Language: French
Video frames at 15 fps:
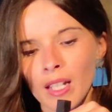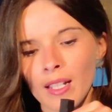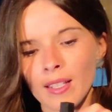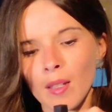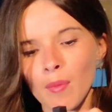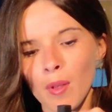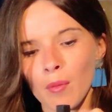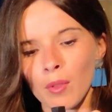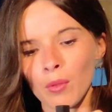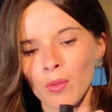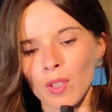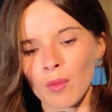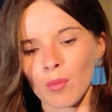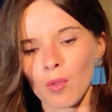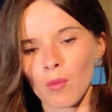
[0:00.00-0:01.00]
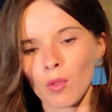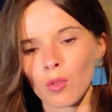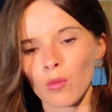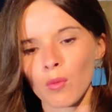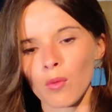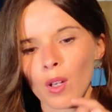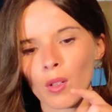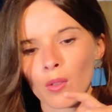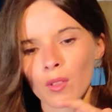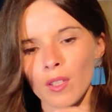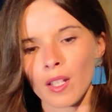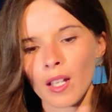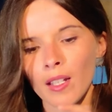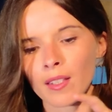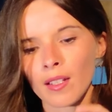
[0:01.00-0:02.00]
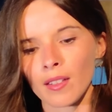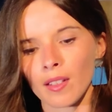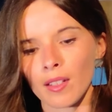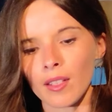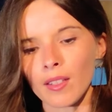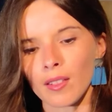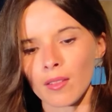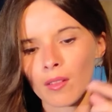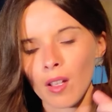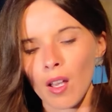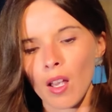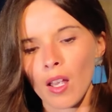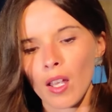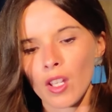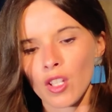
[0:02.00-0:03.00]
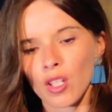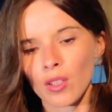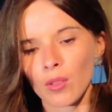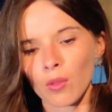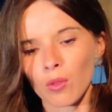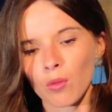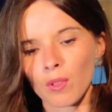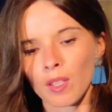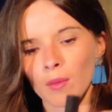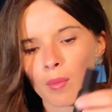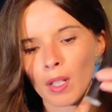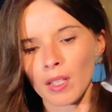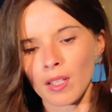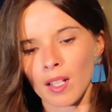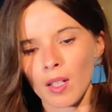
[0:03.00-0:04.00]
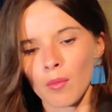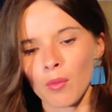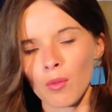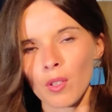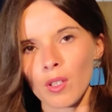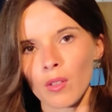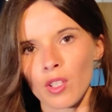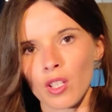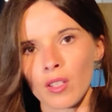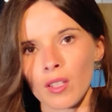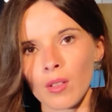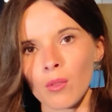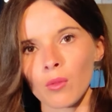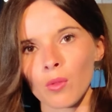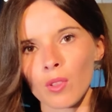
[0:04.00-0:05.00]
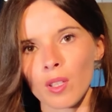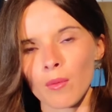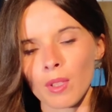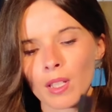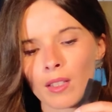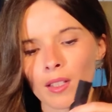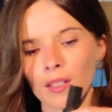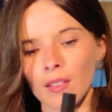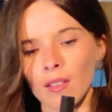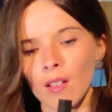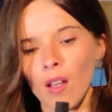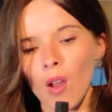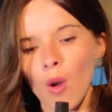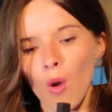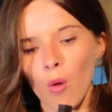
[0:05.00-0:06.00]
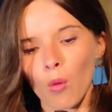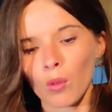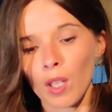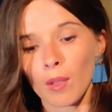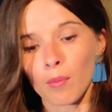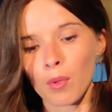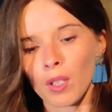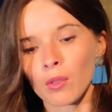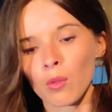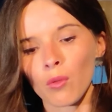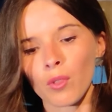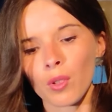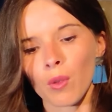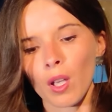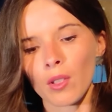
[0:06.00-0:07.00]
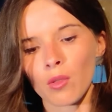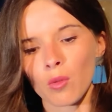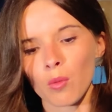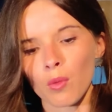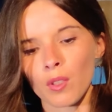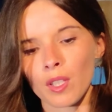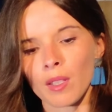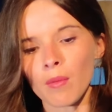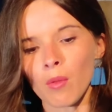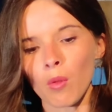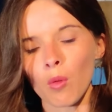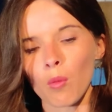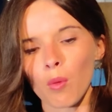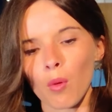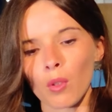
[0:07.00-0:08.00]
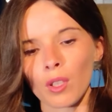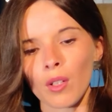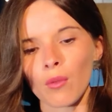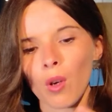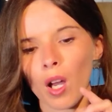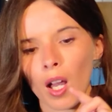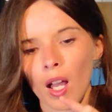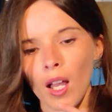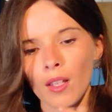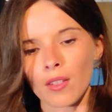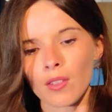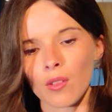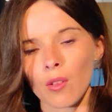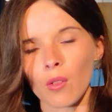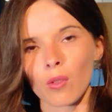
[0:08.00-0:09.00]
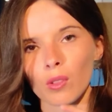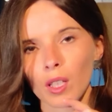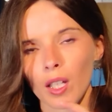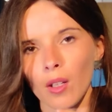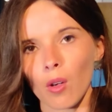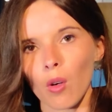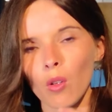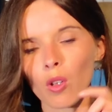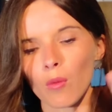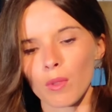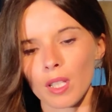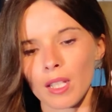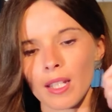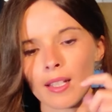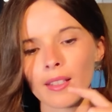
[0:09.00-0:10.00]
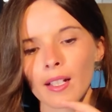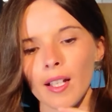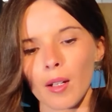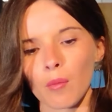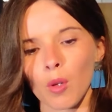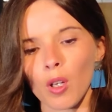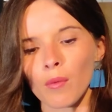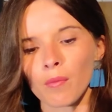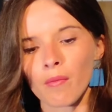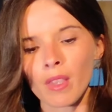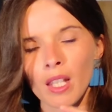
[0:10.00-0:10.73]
Et ça permet tout simplement de pouvoir lancer un satellite, éjecter ensuite cette partie-là, puis éjecter le deuxième satellite. On a plein de configurations possibles. On peut en avoir un seul très grand, comme ce qu'il y a derrière moi.